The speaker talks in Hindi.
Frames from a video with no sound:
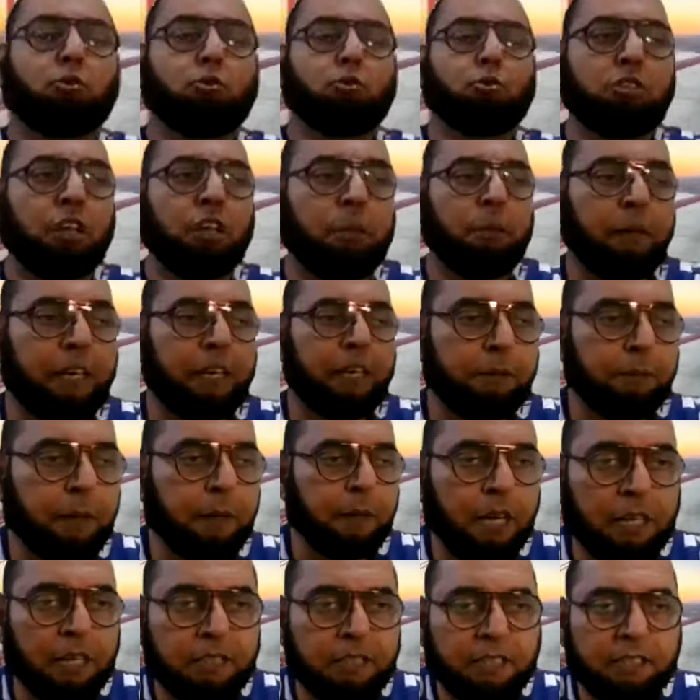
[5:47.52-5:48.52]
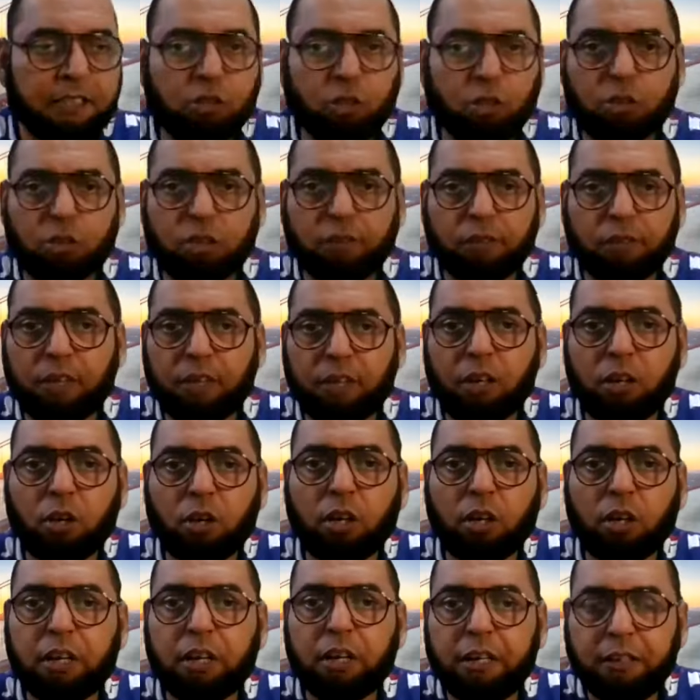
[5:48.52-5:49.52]
दूसरे मैच पर आ जाए साउथ अफ्रीका
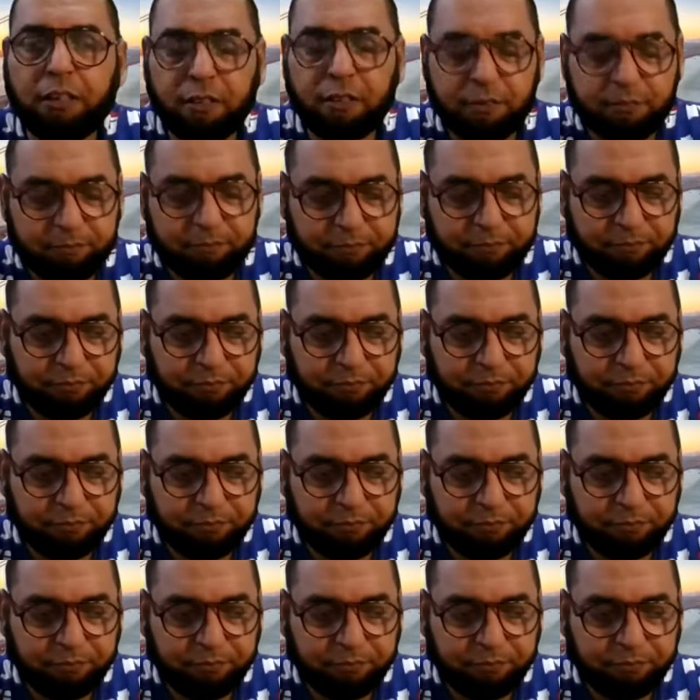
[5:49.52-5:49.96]
और इंग्लैंड